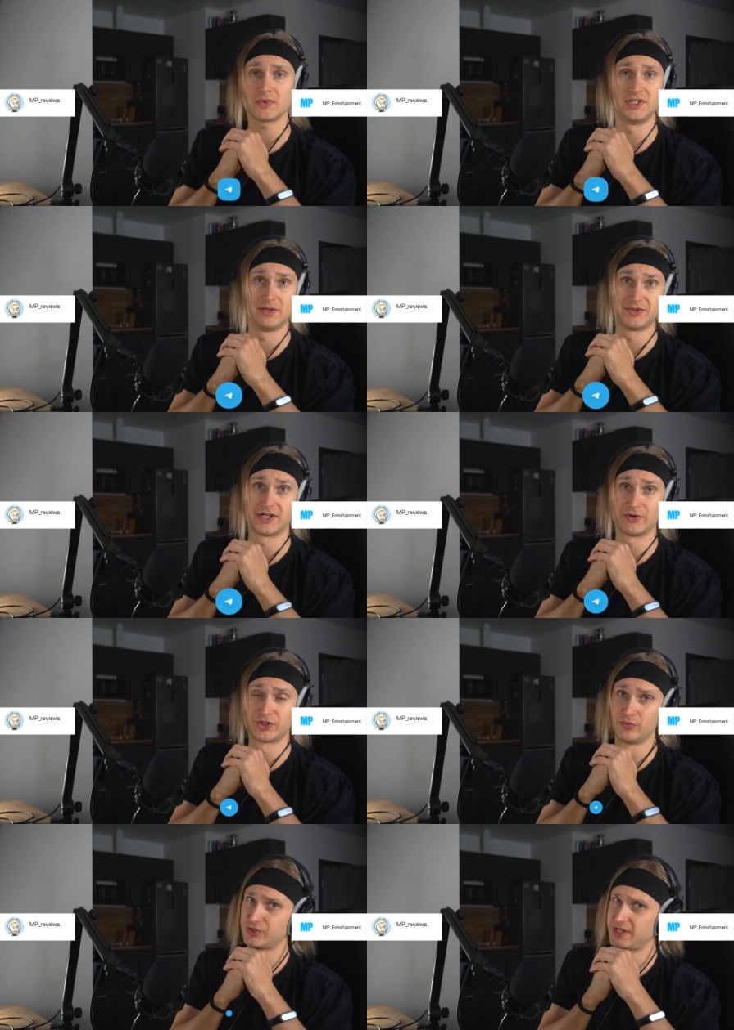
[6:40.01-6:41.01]
делимся
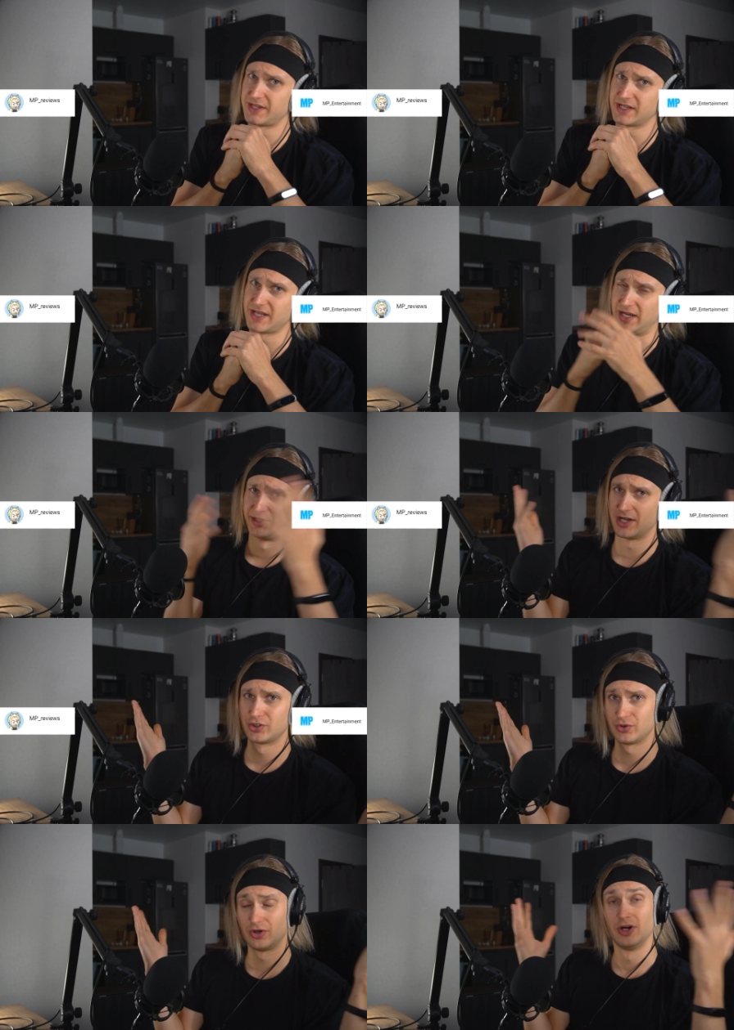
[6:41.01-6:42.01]
хорошей музыкой и так далее. Так
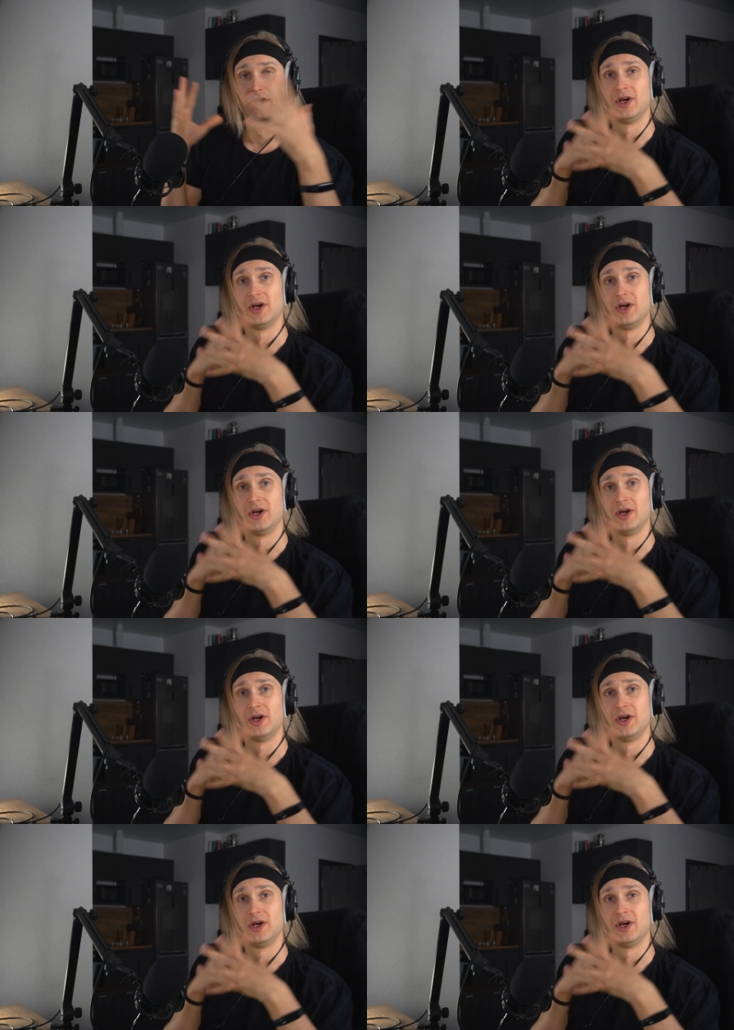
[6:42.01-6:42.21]
что